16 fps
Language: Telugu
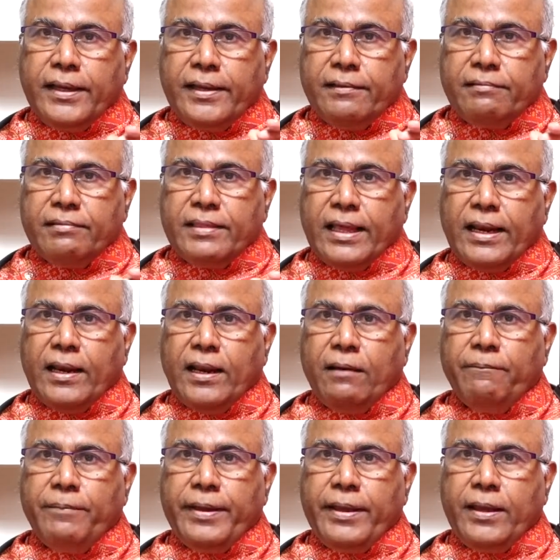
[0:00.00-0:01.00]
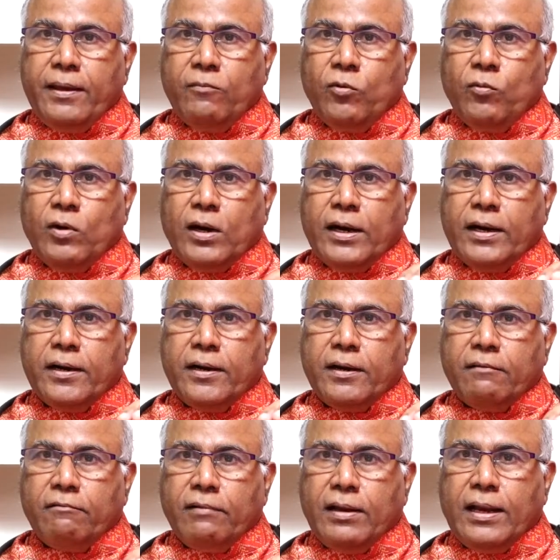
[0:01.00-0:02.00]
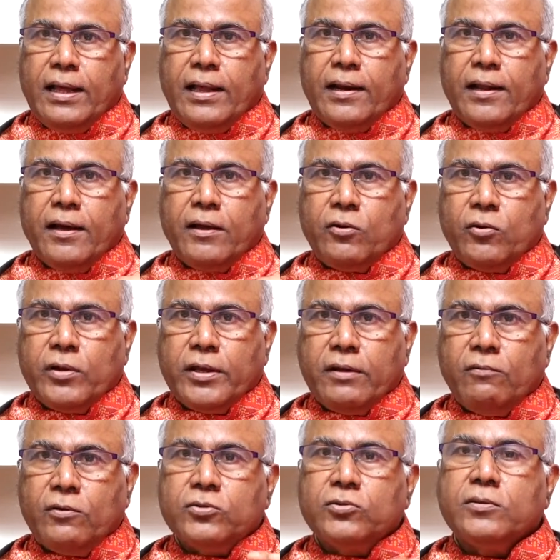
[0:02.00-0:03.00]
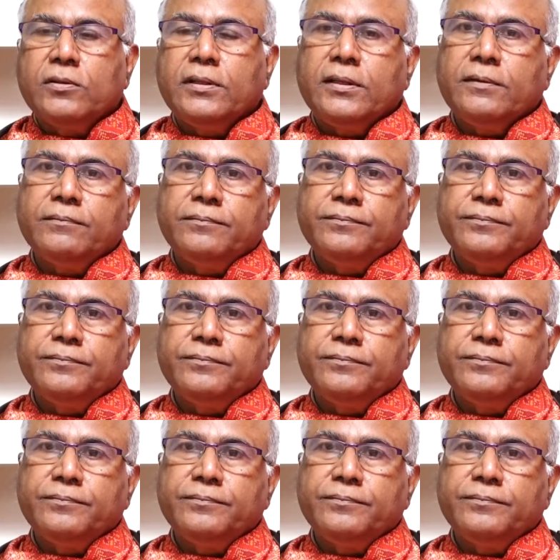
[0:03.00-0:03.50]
ఈ తెల్ల బియ్యము వాడటం వల్ల అనారోగ్యం వస్తుంది